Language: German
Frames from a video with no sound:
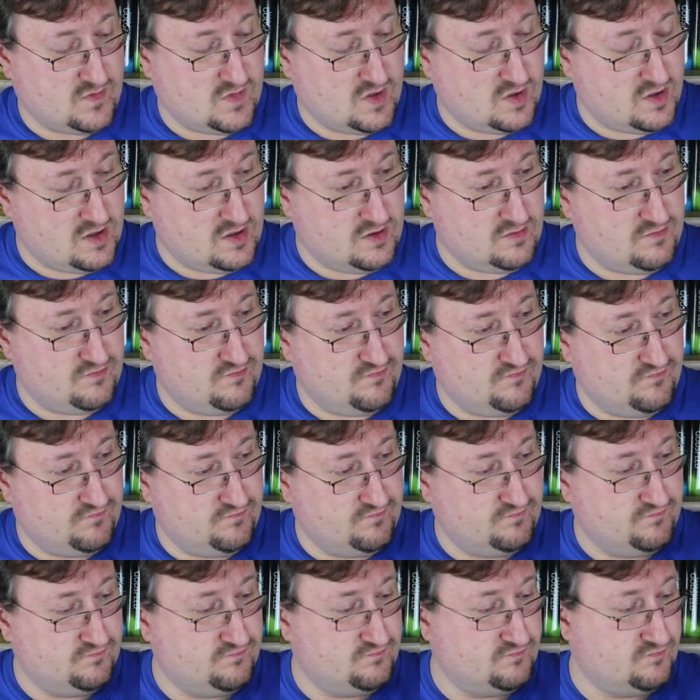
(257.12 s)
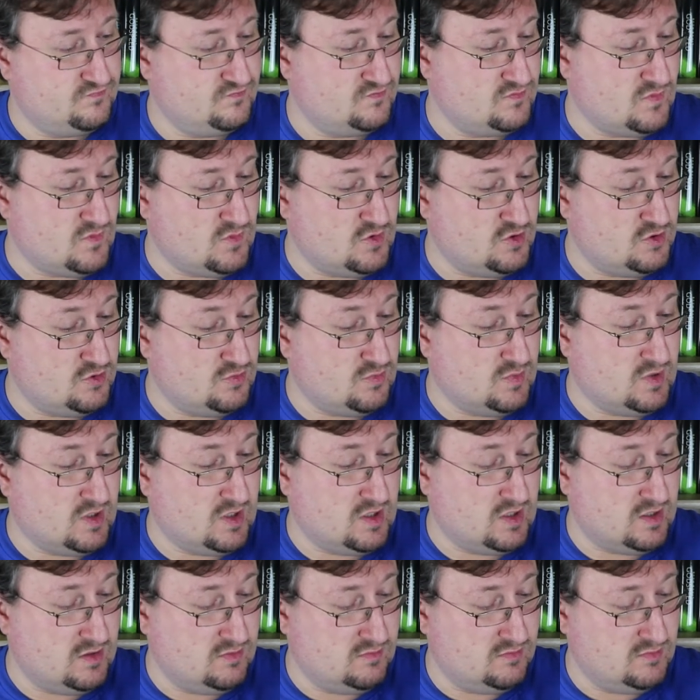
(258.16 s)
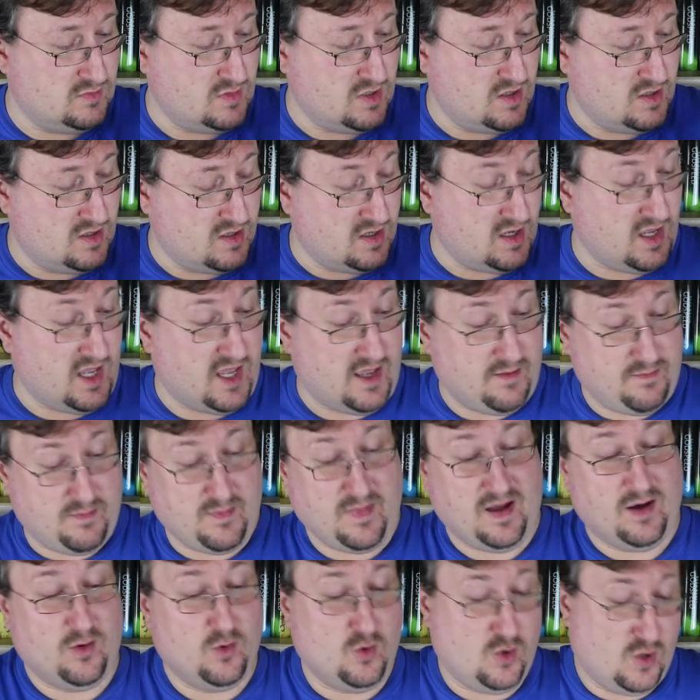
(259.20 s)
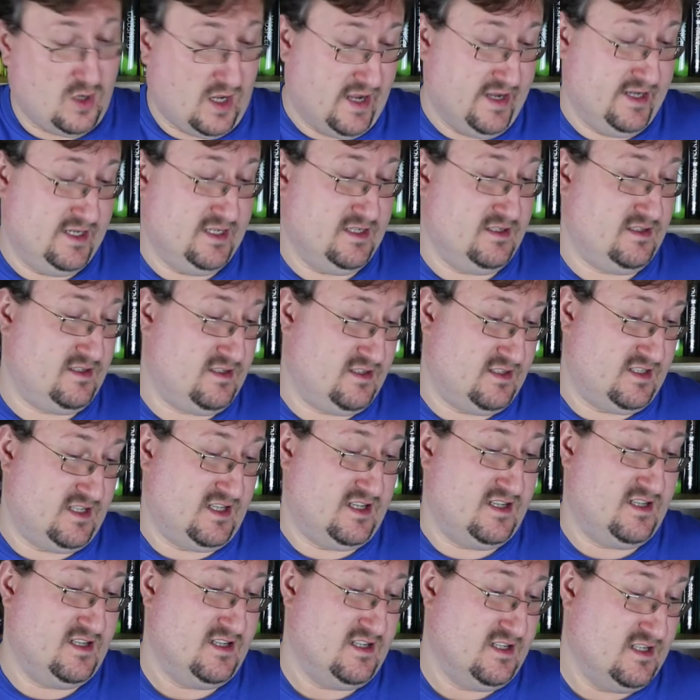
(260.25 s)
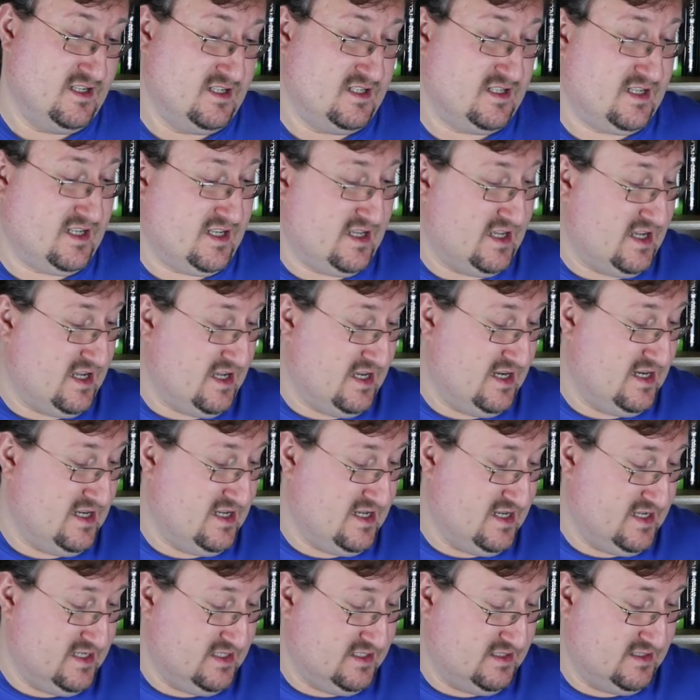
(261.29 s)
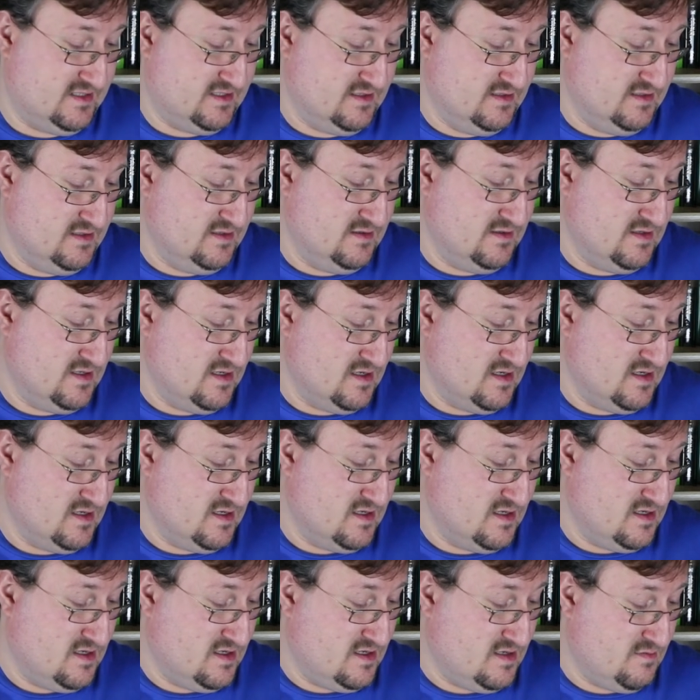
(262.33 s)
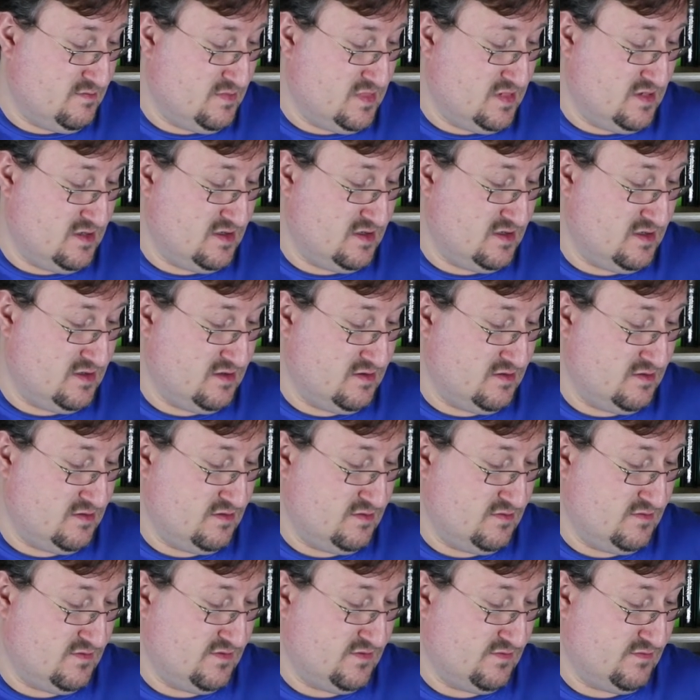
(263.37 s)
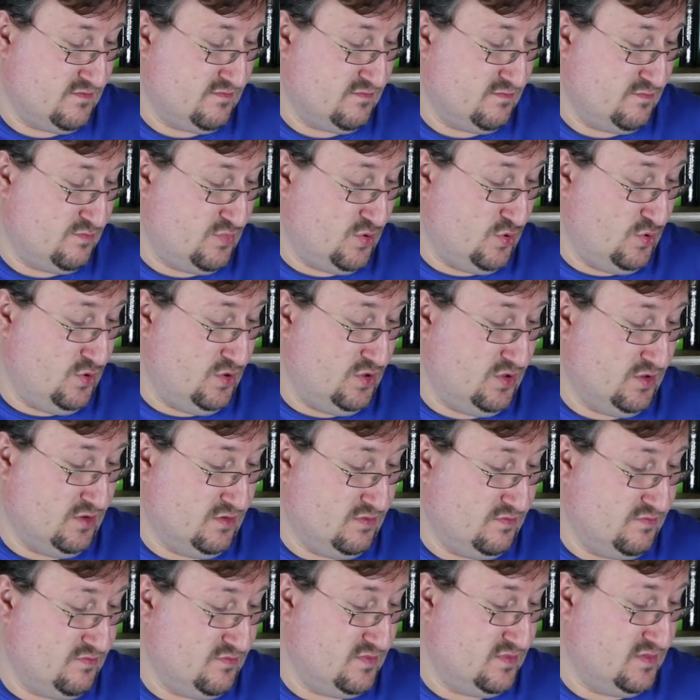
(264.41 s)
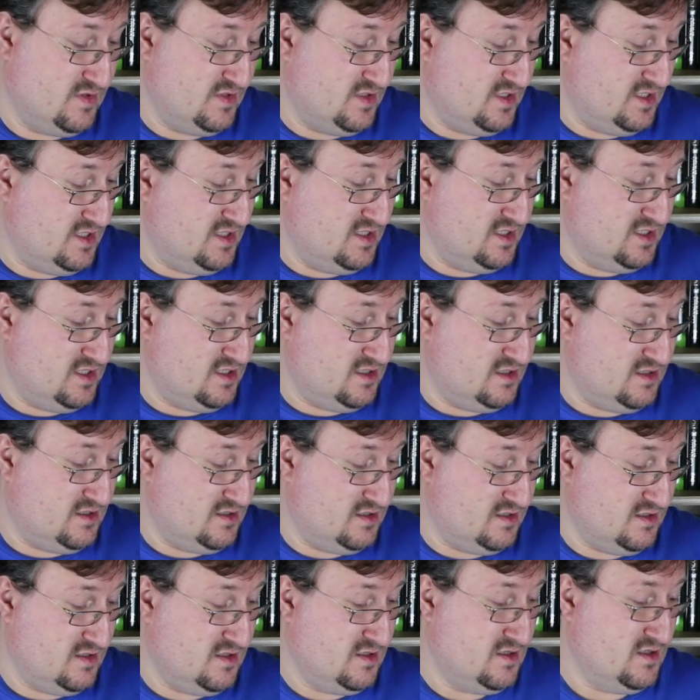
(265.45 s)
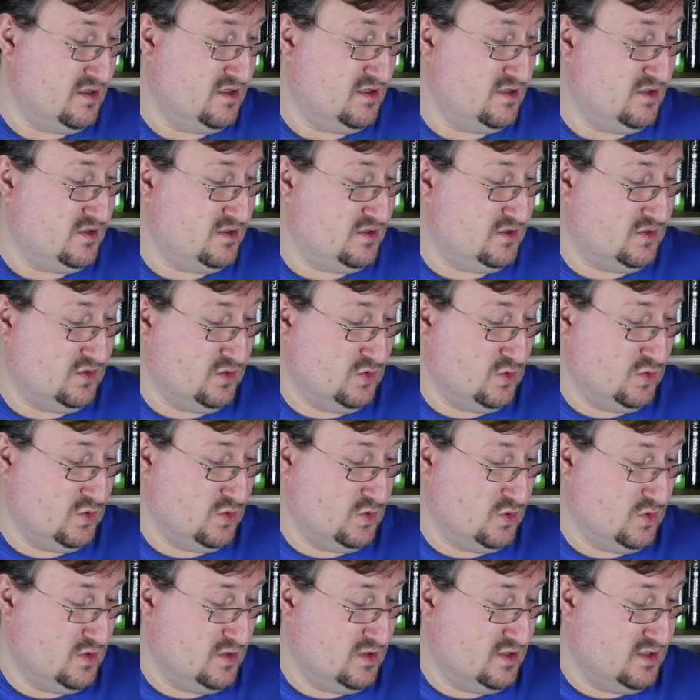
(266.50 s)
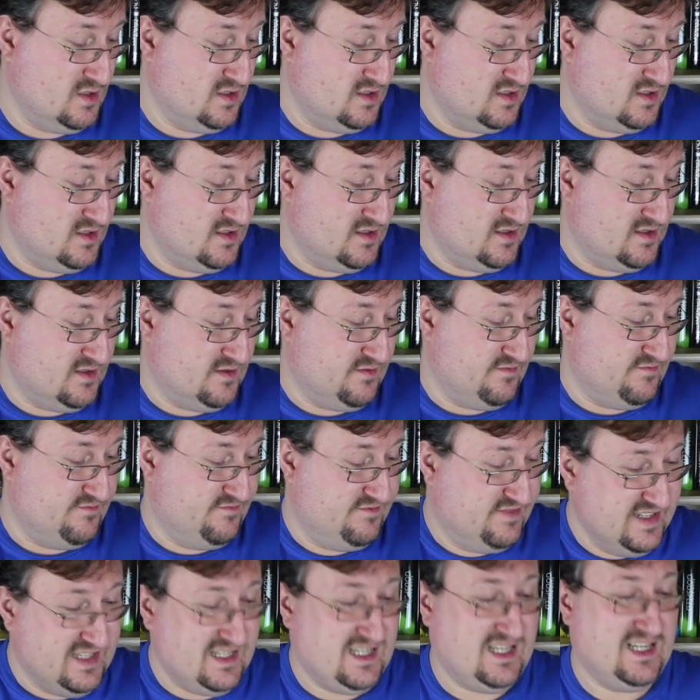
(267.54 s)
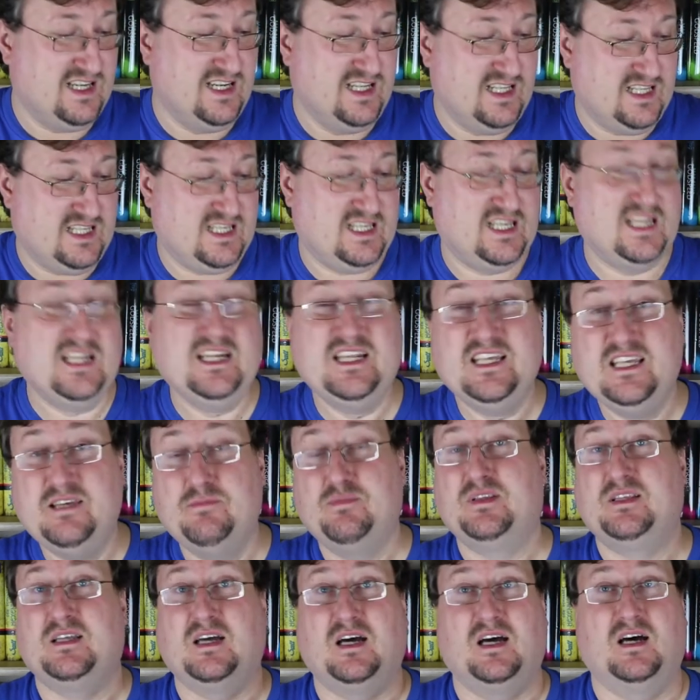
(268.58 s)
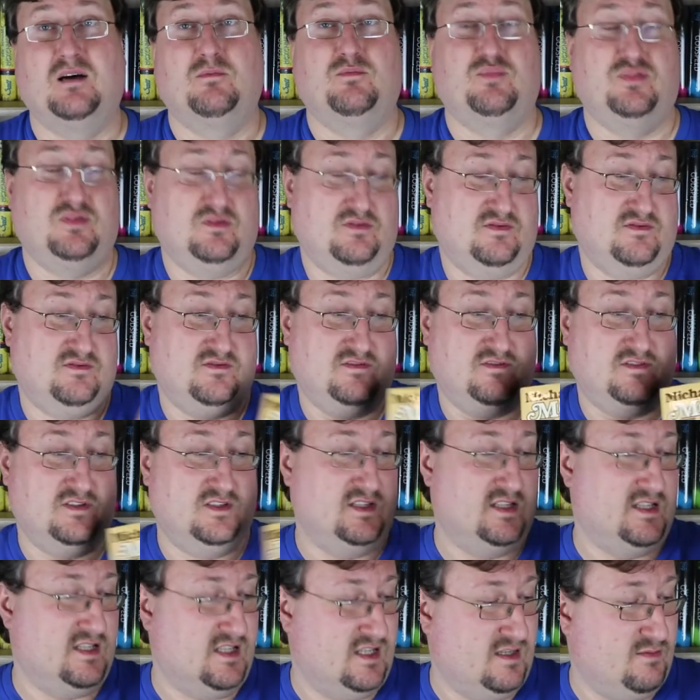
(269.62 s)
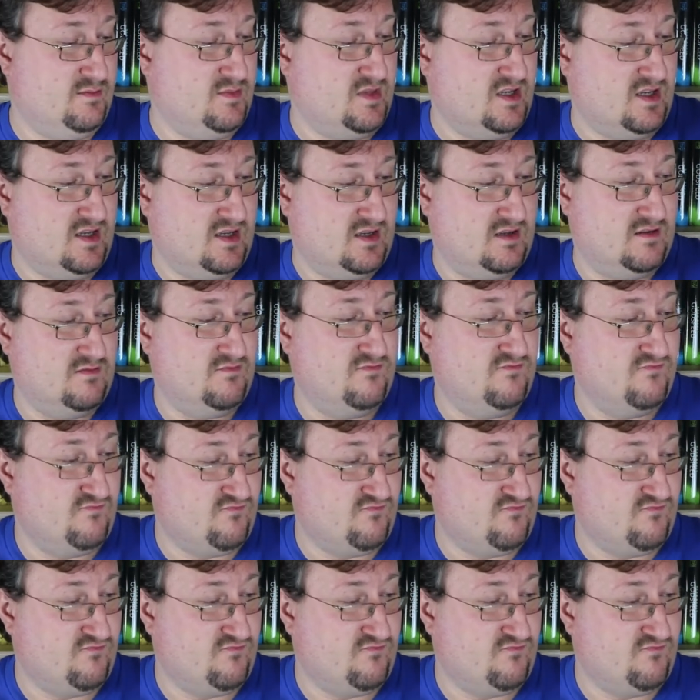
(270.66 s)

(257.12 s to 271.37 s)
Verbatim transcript: ja, es war eben auch eines der der allerersten äh, Bücher, die ich so wirklich geliebt habe. Von dem her,